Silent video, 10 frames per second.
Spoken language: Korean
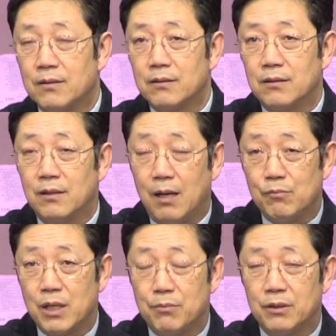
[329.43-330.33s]

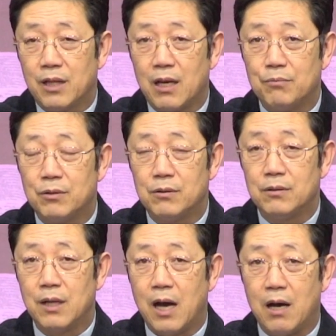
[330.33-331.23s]
남의 탑을
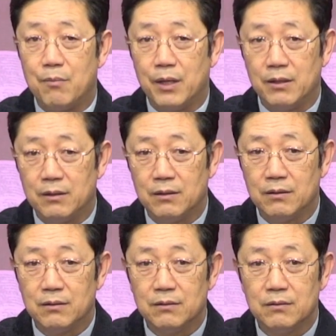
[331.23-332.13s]
아멘.
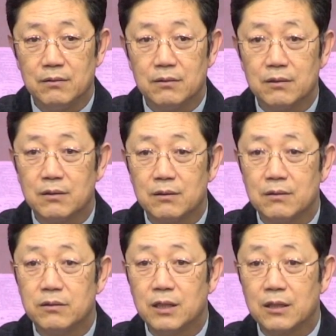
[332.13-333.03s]

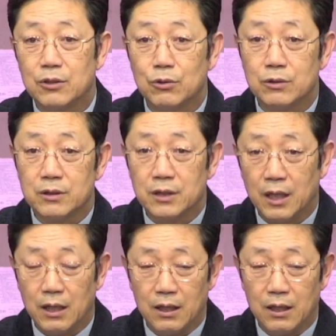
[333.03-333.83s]
그게 기도 끝이야.